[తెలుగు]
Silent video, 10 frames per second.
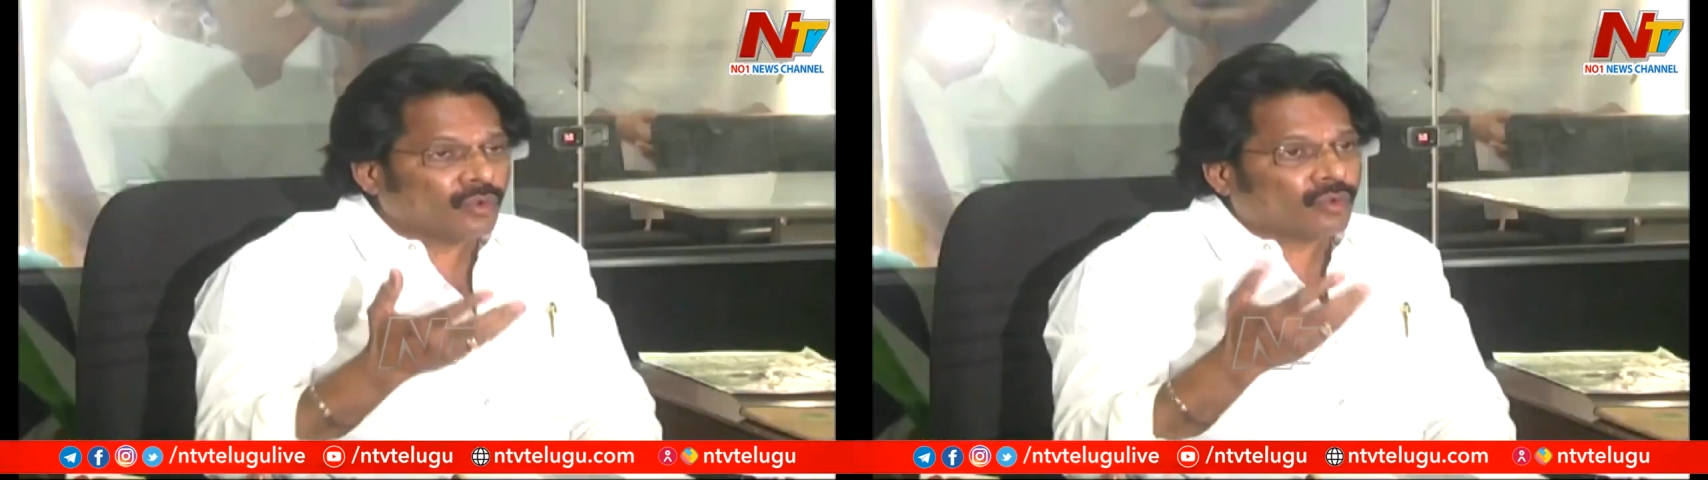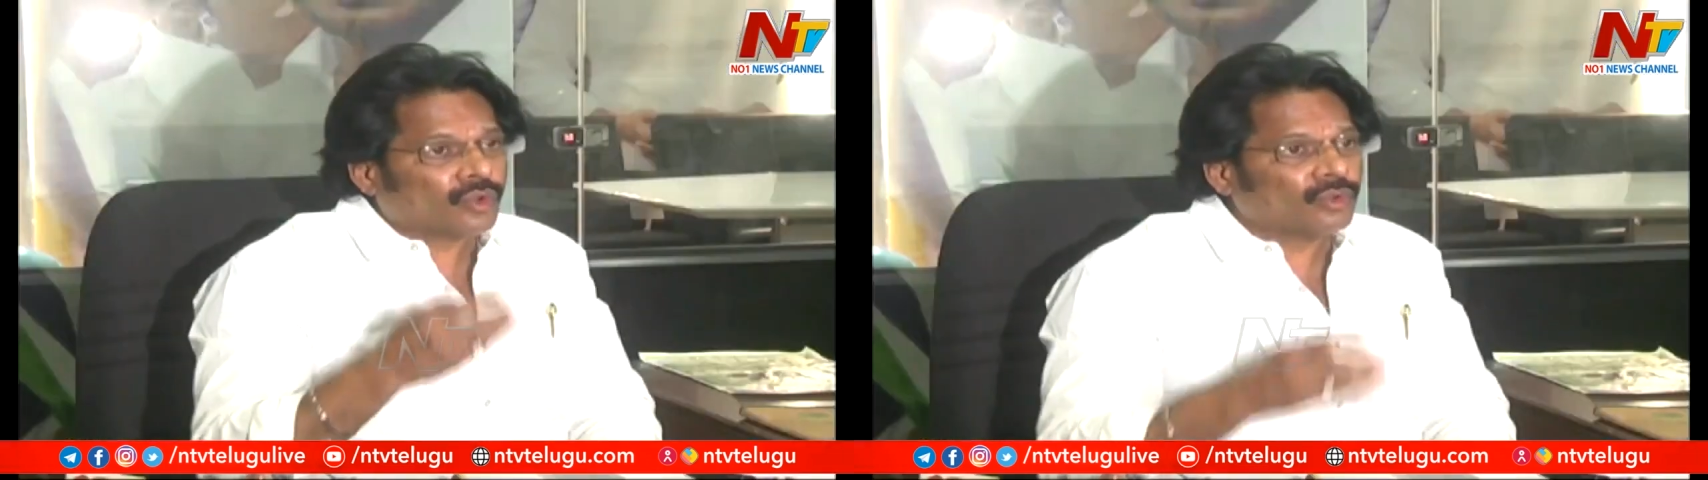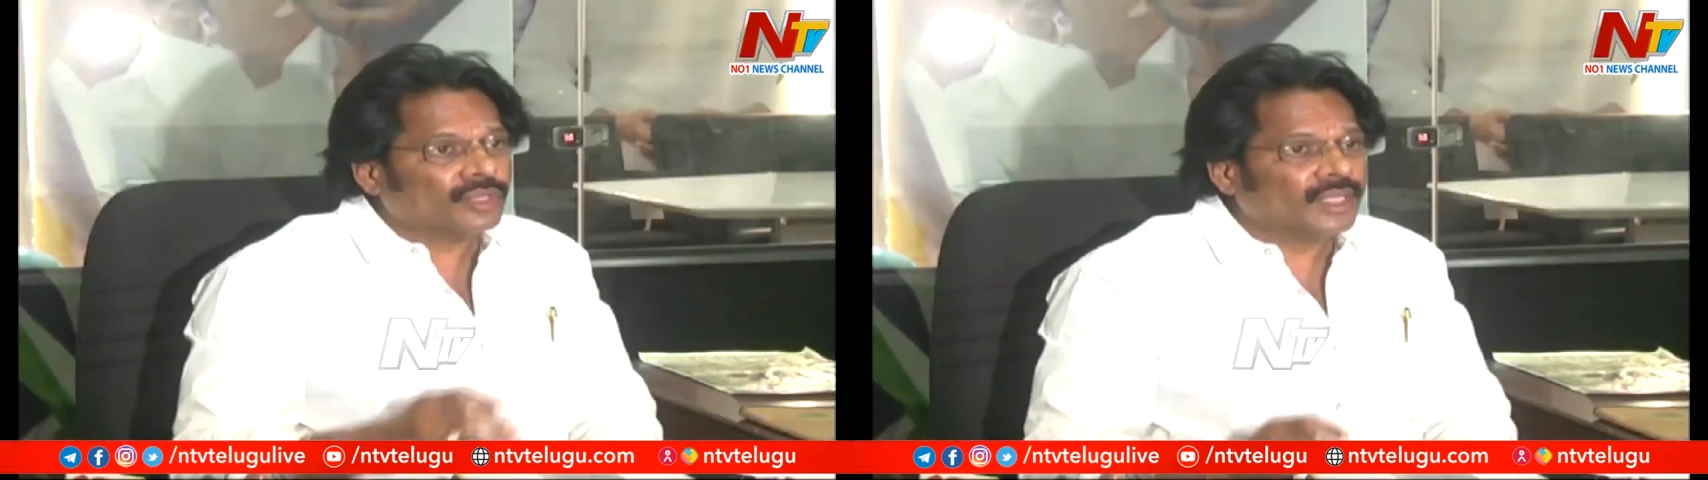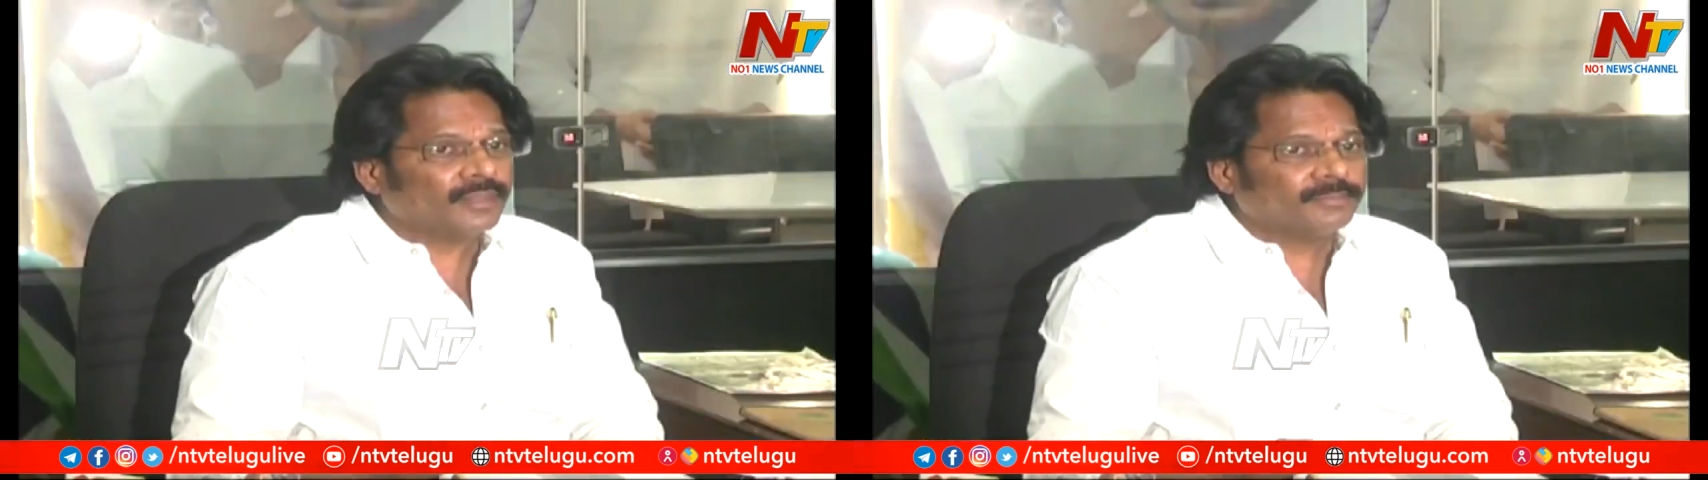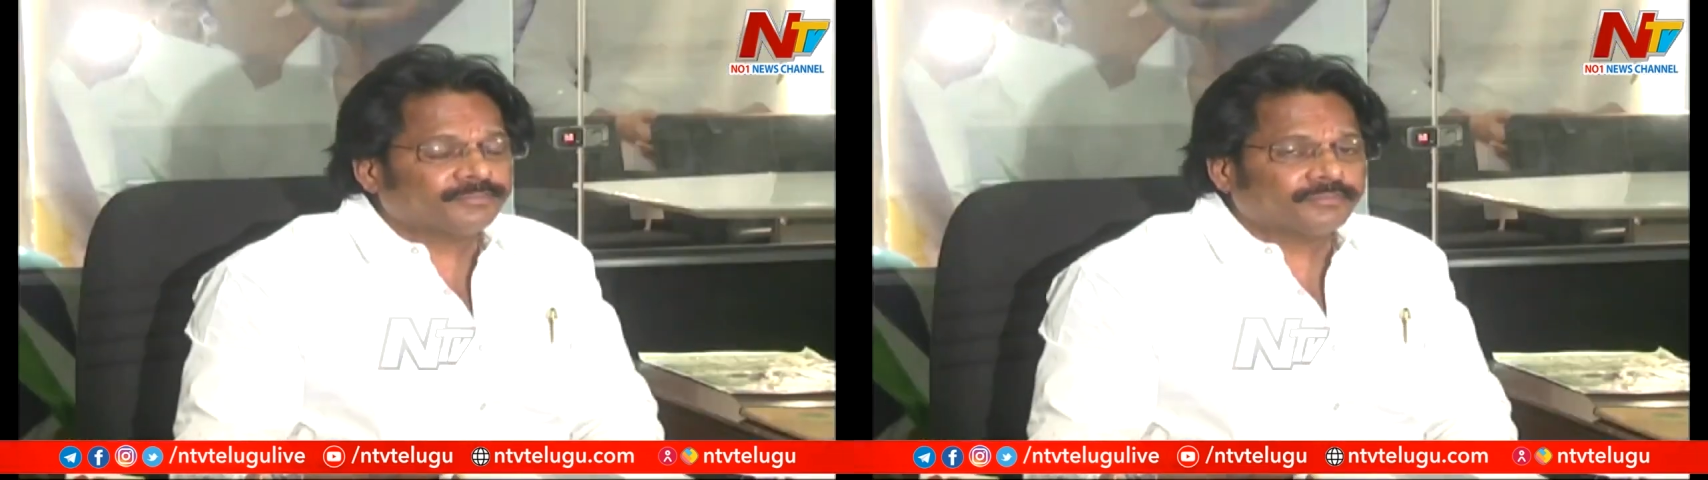
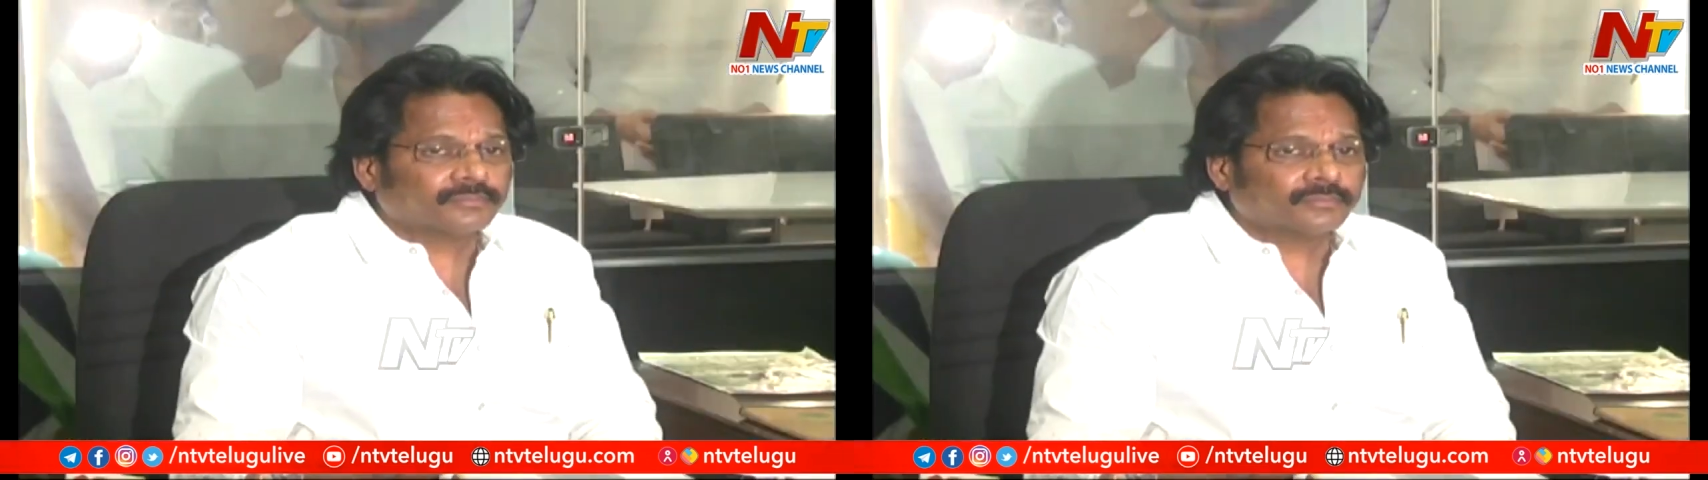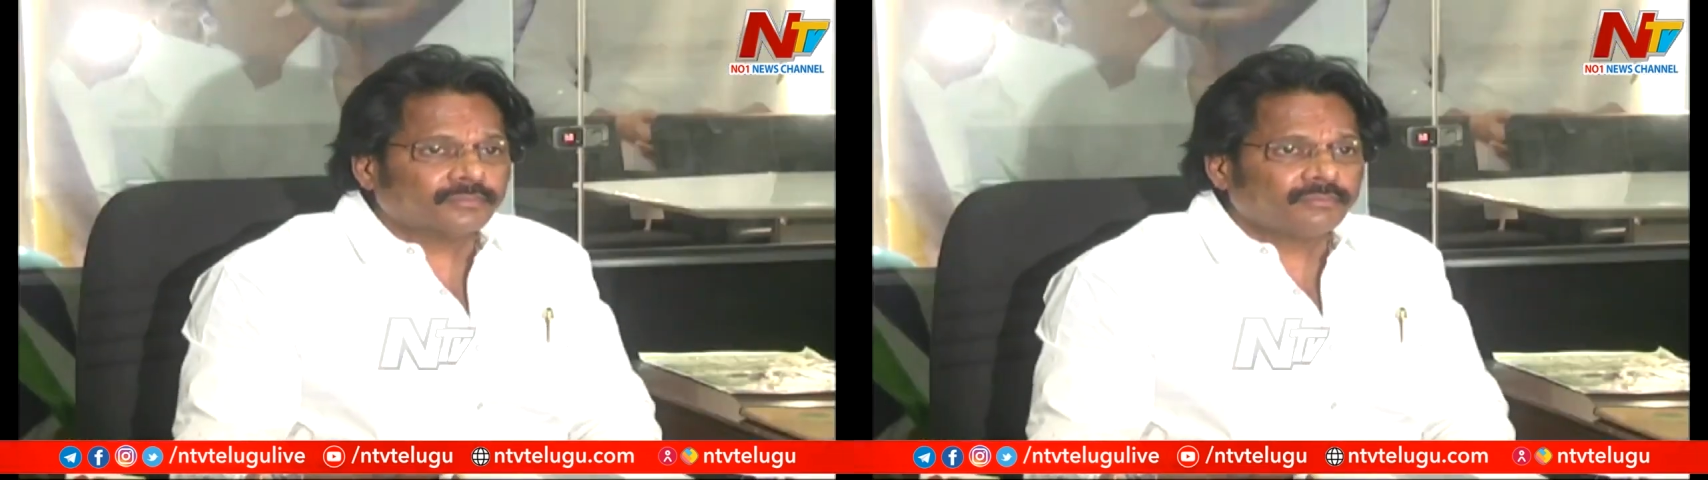కమ్మకోటాలో మంత్రి